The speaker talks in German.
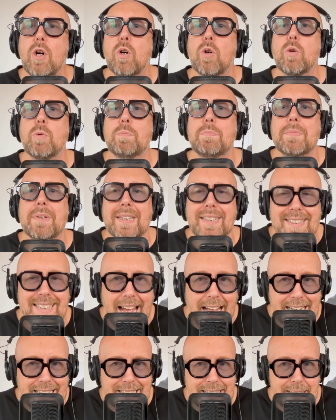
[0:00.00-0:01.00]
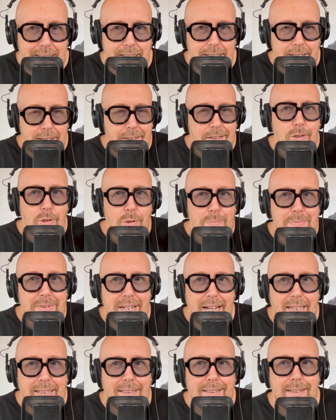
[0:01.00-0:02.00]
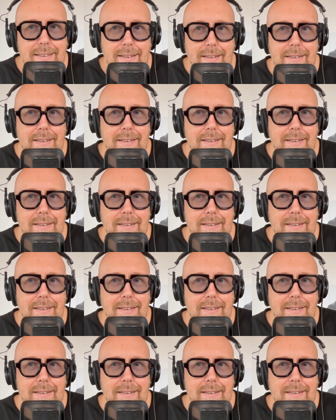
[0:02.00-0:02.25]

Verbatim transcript: um dann, um dann,